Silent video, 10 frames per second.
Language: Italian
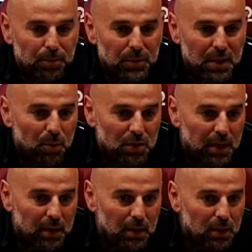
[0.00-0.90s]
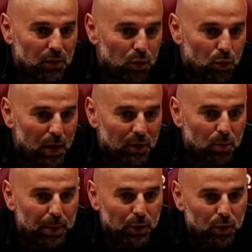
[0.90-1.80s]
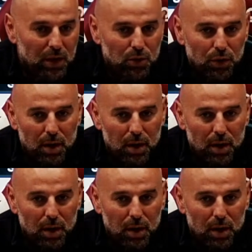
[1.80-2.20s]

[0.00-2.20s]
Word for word: siamo stati sfortunati in un paio di occasioni che